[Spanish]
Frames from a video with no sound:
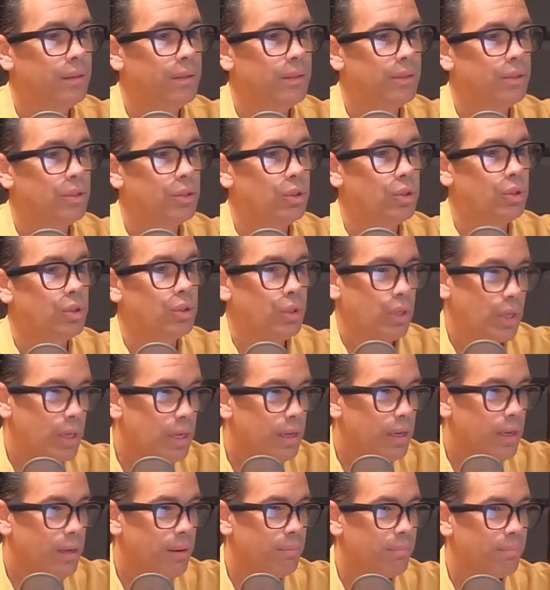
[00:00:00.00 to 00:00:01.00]

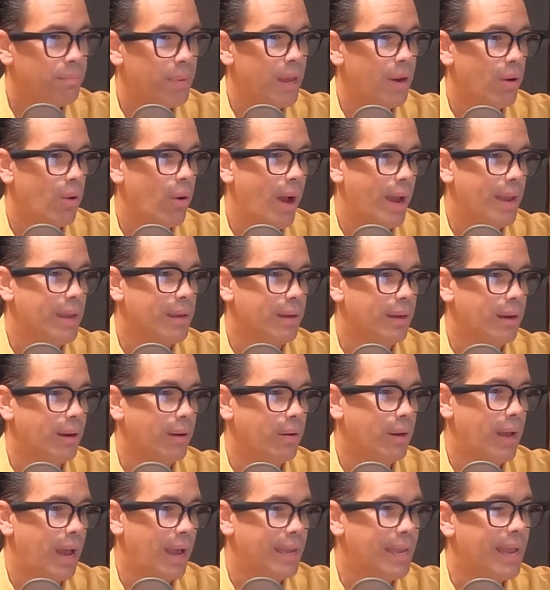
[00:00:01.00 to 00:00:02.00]
Sí, pero hay,
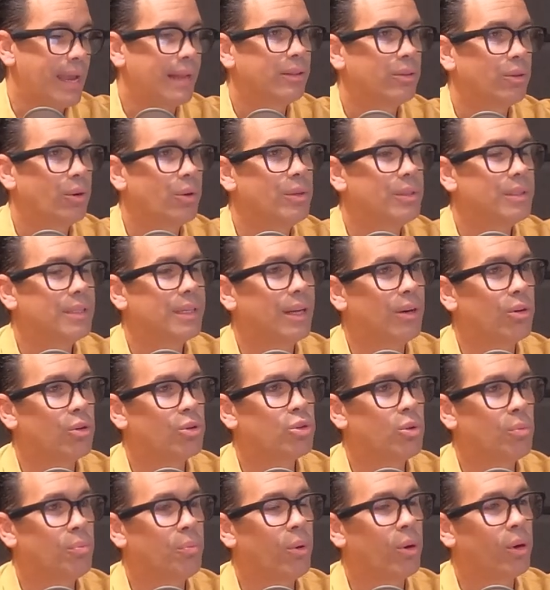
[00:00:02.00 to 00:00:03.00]
hay Androids que no
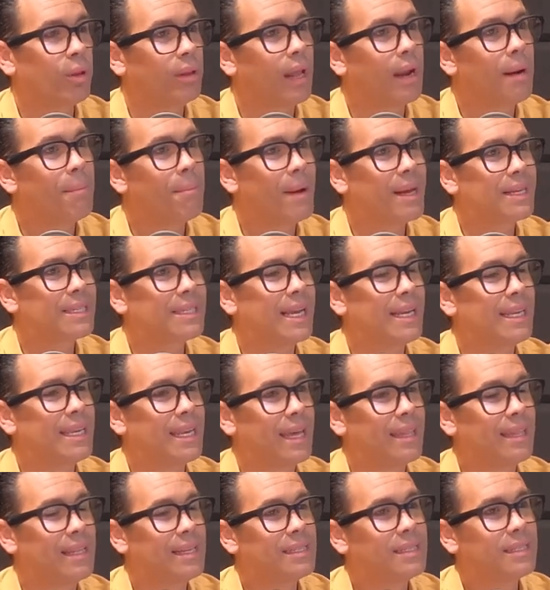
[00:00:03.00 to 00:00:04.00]
soportan más
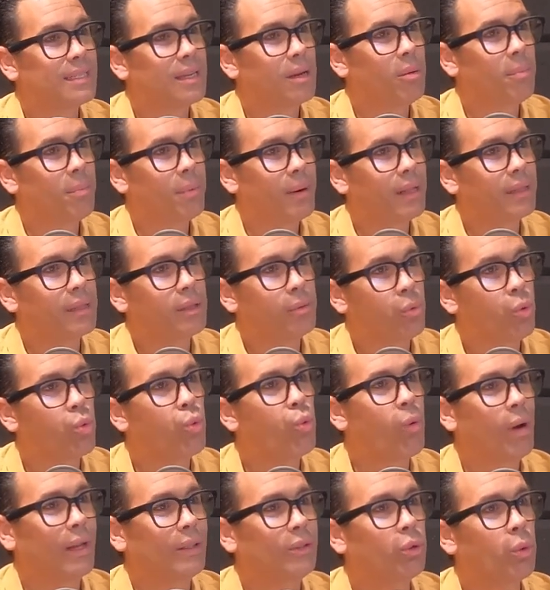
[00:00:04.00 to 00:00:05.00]
allá del sistema operativo
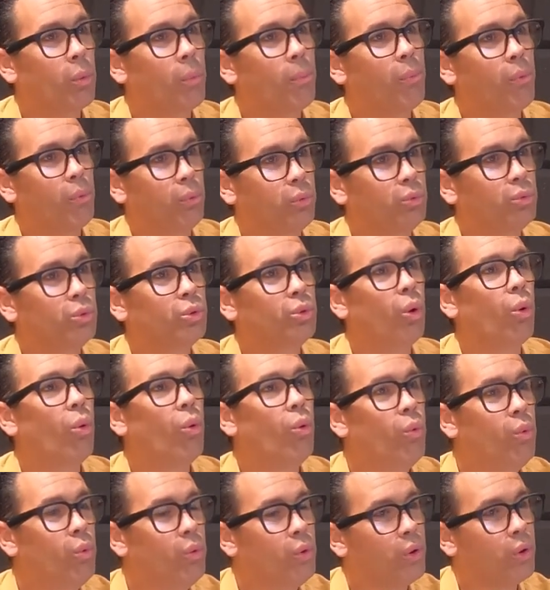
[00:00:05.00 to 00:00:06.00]

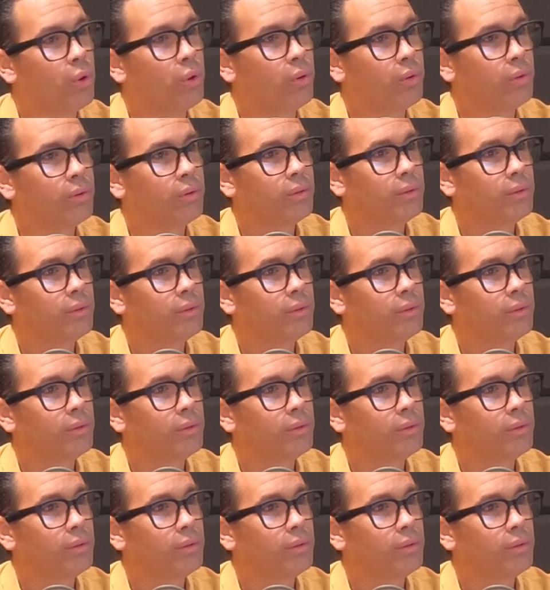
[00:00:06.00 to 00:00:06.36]
4.1.